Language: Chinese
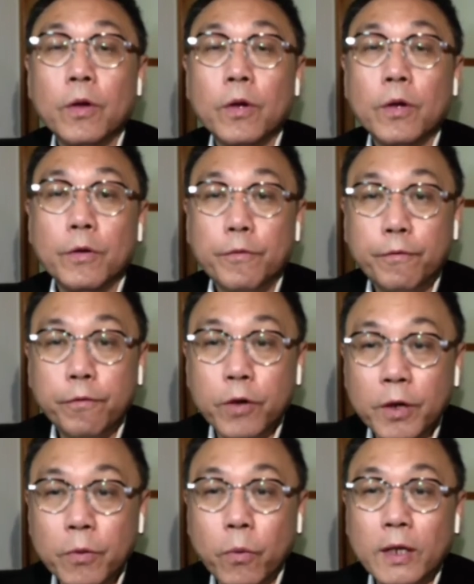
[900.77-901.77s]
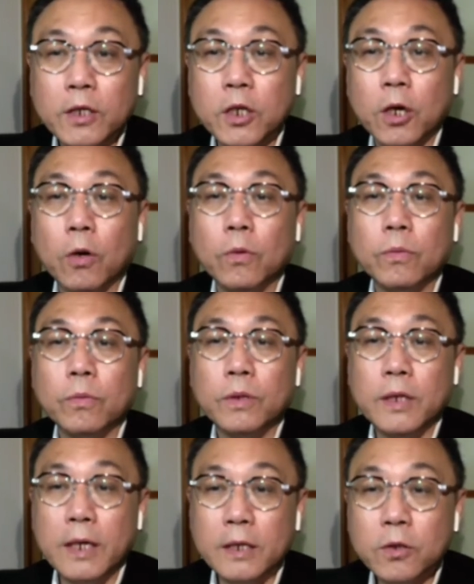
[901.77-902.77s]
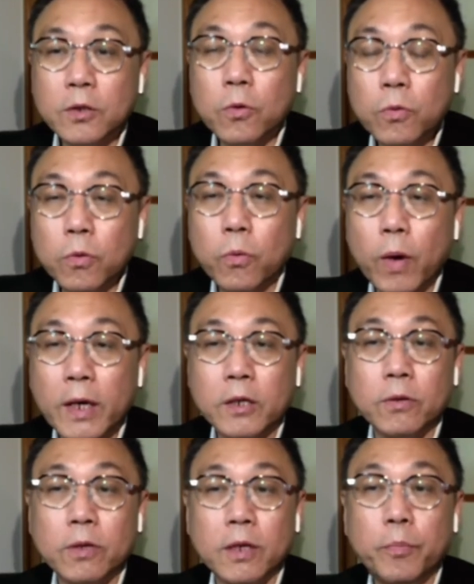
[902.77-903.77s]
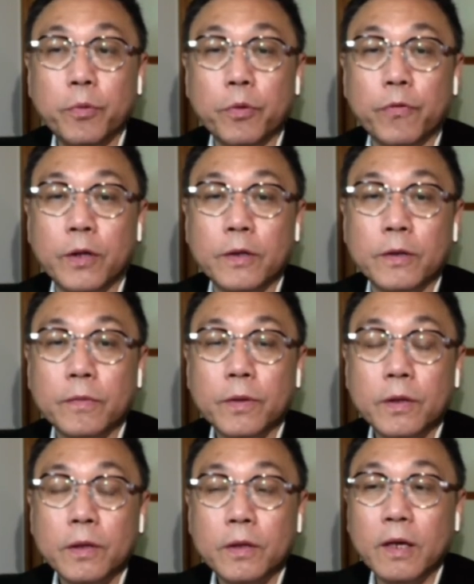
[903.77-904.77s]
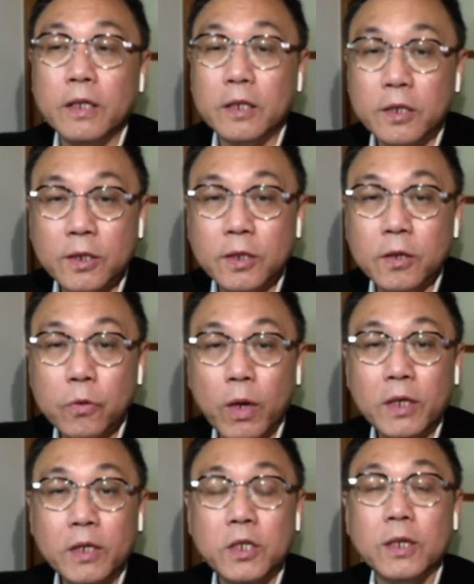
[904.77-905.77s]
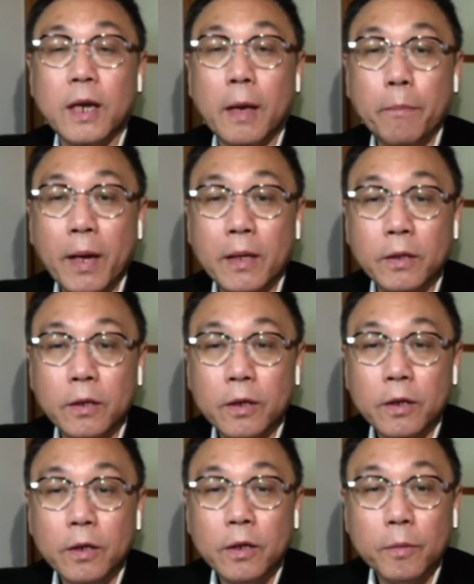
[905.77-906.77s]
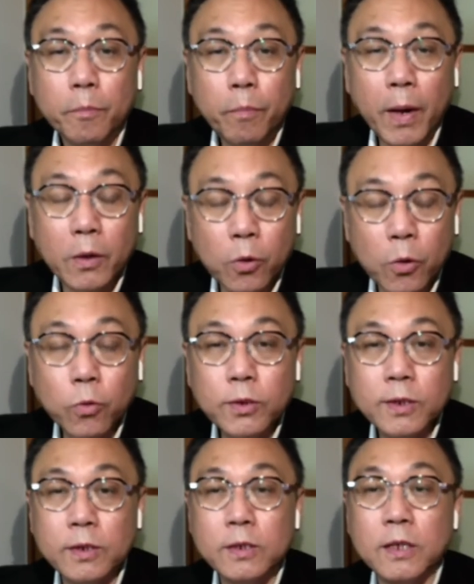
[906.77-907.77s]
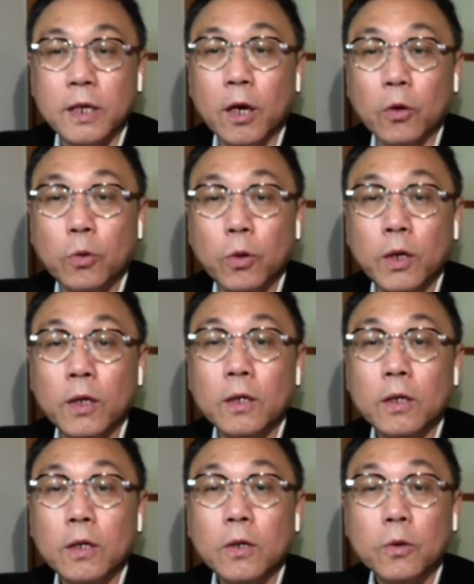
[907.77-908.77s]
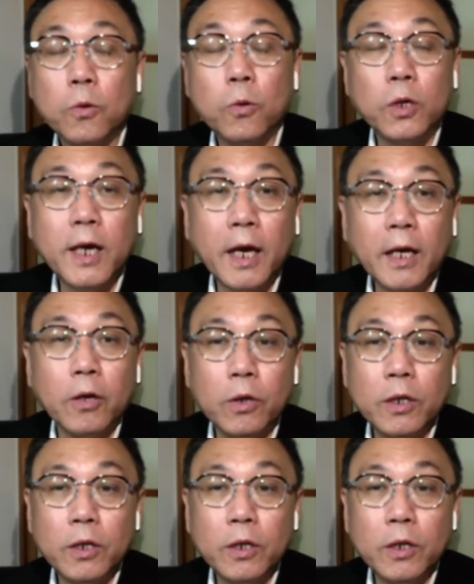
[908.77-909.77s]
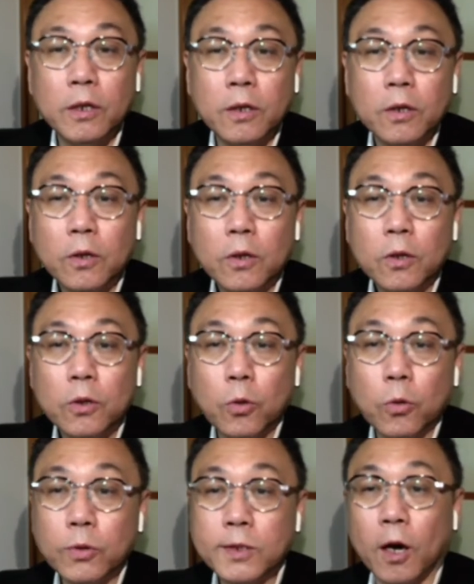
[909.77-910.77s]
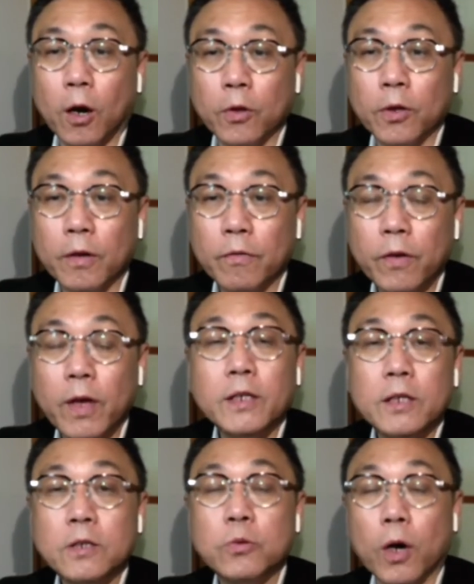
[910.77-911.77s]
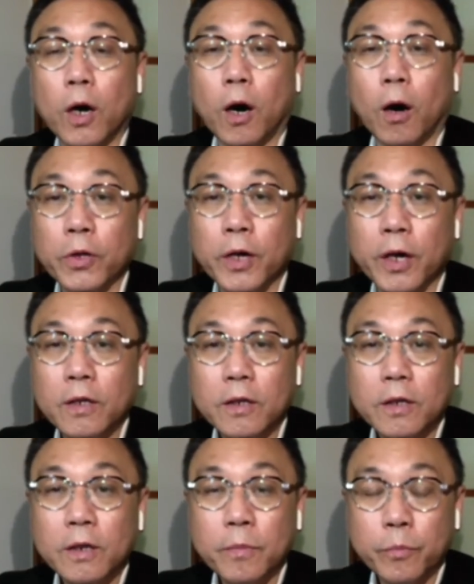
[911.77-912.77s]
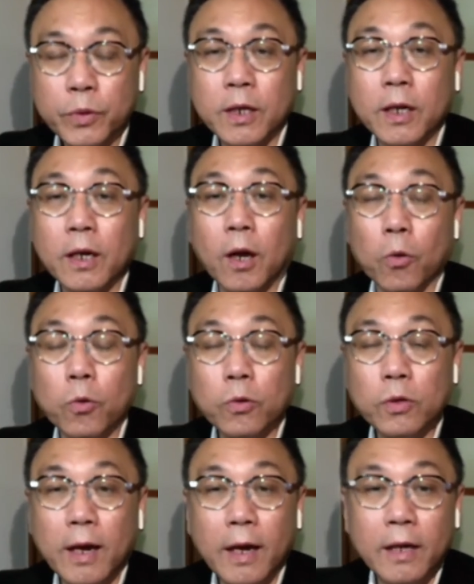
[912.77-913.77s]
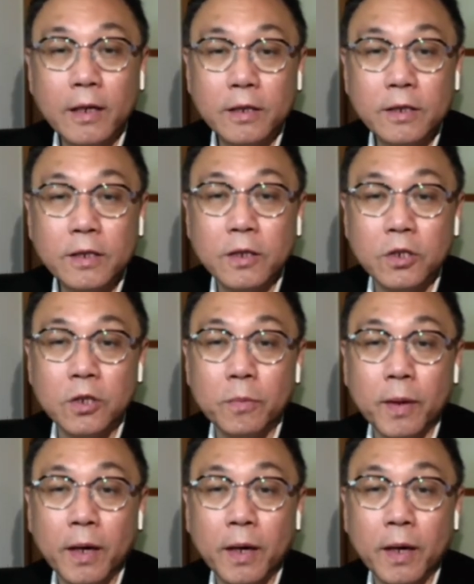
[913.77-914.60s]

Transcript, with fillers: 夫人外交也是公共外交的一部分。那以私人关系来办办公室，只要对国家有利。都是好的，万一做好了呢？不是给老公带来了政绩吗？